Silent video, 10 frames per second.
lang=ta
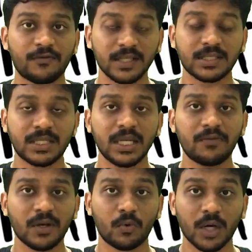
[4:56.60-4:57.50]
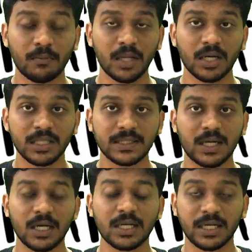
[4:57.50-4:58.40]
ஃபஸ்ட்டு இவங்க உடம்புல இருக்க
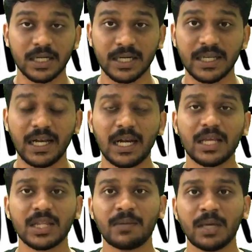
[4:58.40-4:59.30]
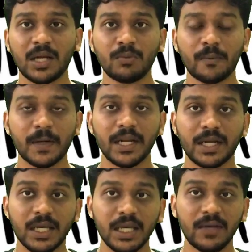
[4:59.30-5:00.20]
சால் கண்டென்ட் எல்லாத்தையுமே ரிமூவ் பண்ணிட்டு